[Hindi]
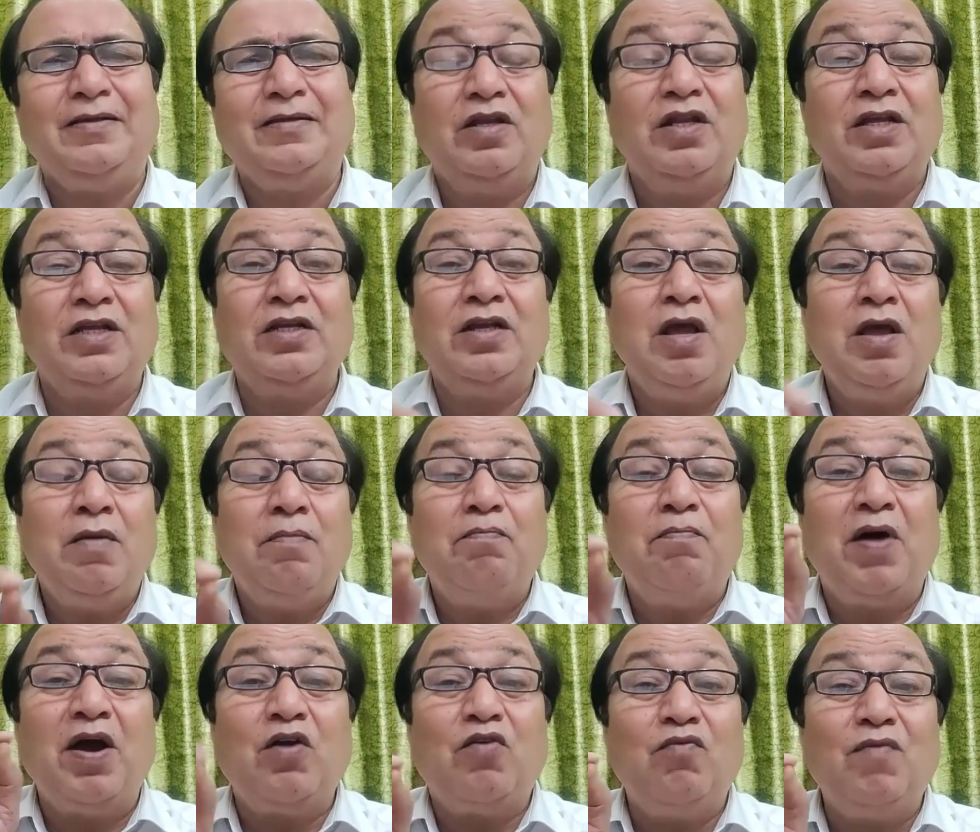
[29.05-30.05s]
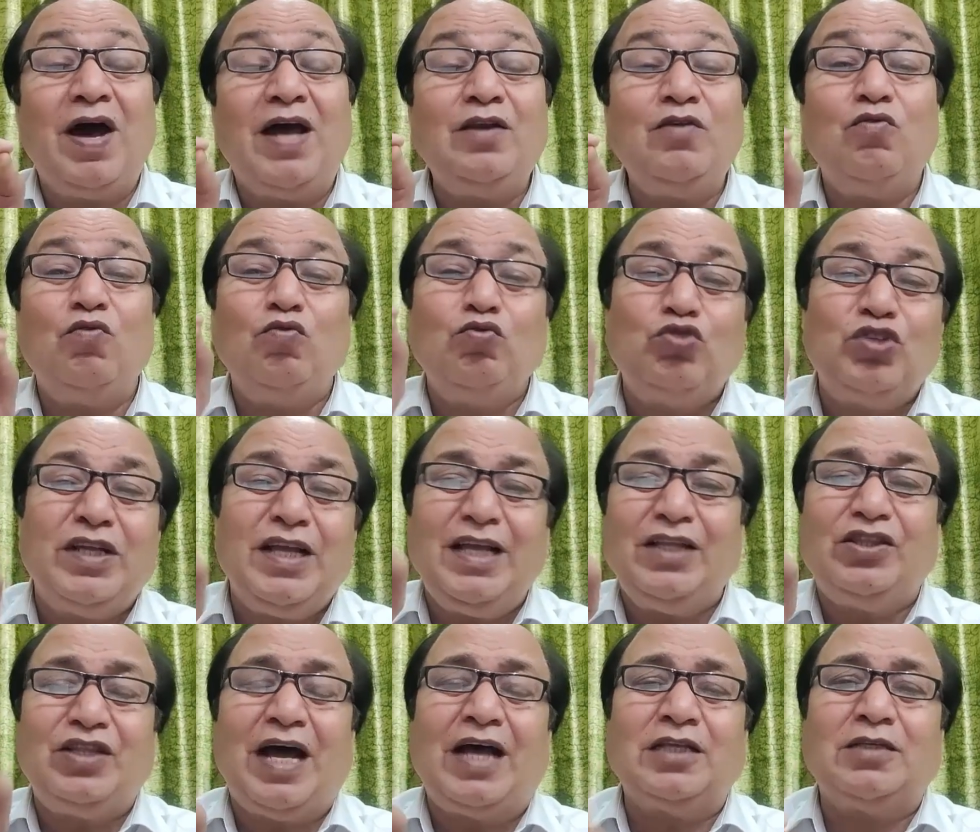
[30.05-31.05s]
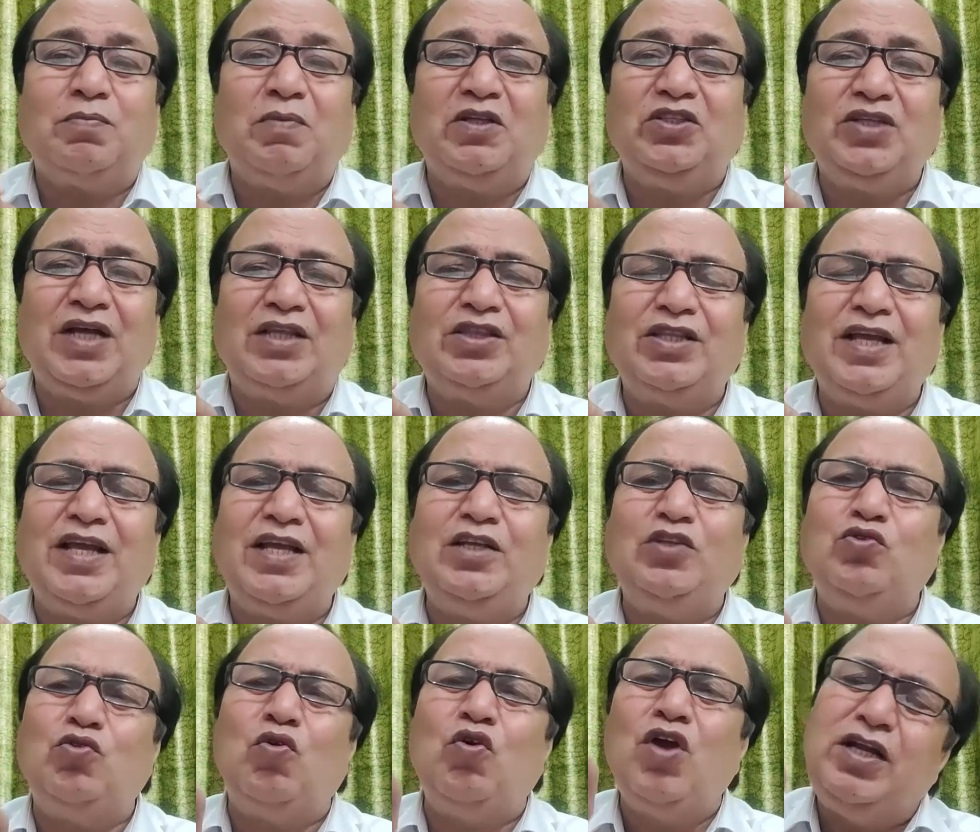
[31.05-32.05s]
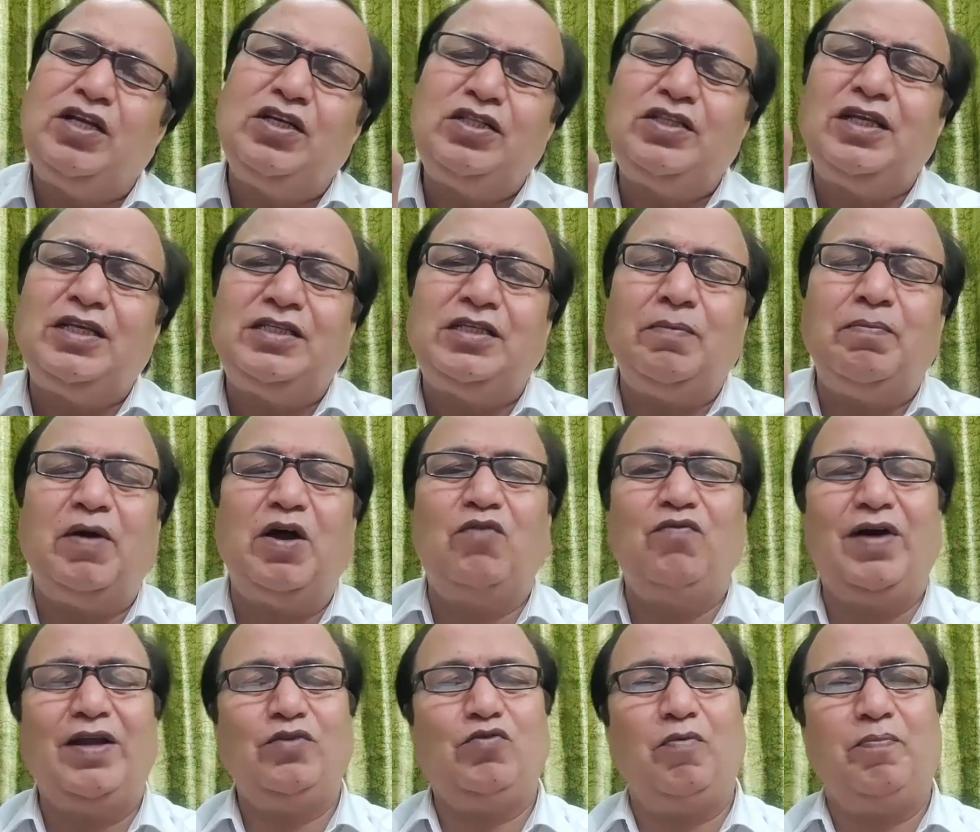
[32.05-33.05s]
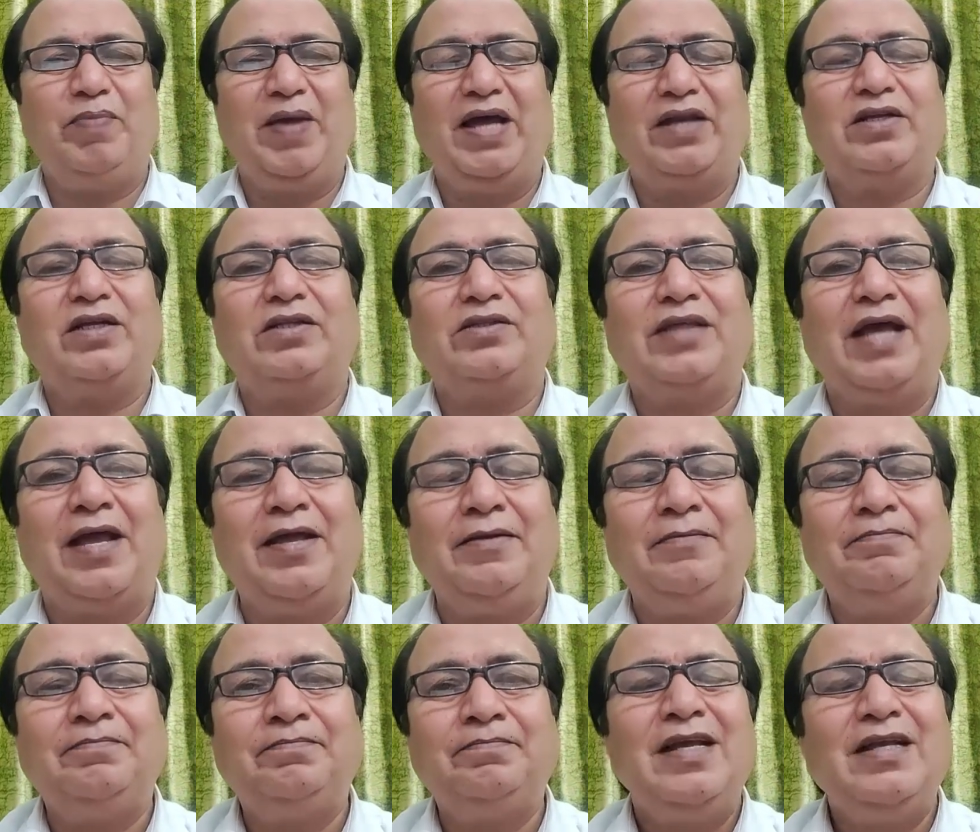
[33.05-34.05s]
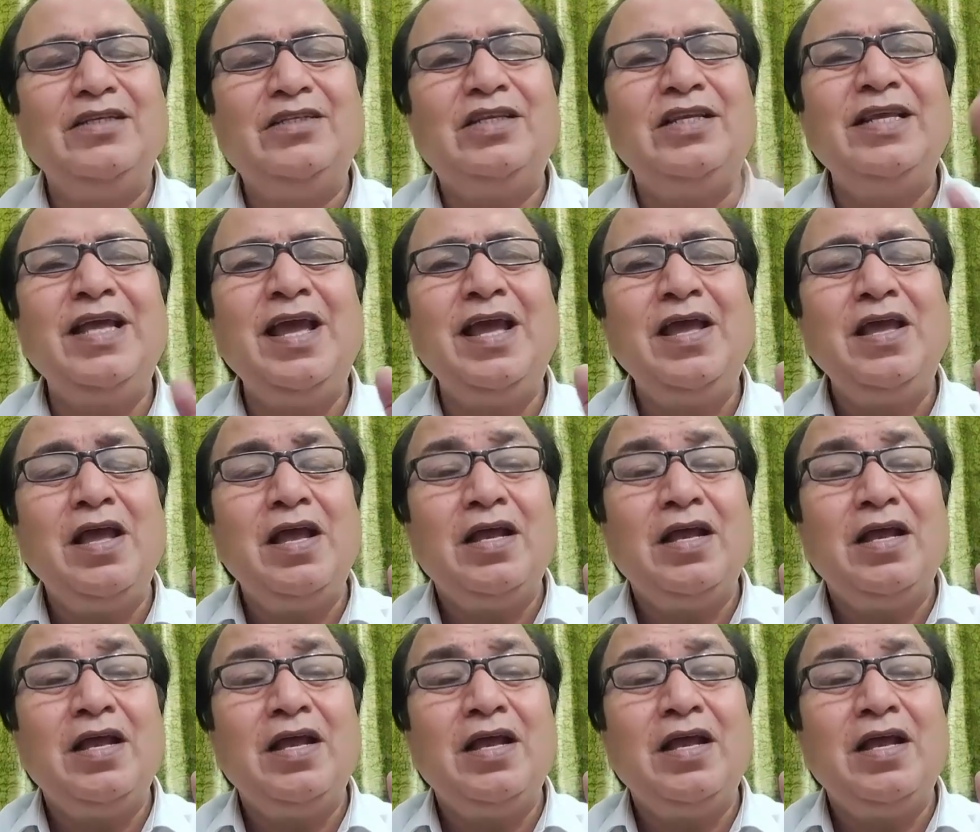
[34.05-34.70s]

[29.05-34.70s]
लेकिन भगवान उसके दास बन जाते हैं जो हृदय से भगवान को प्यार करता है इसलिए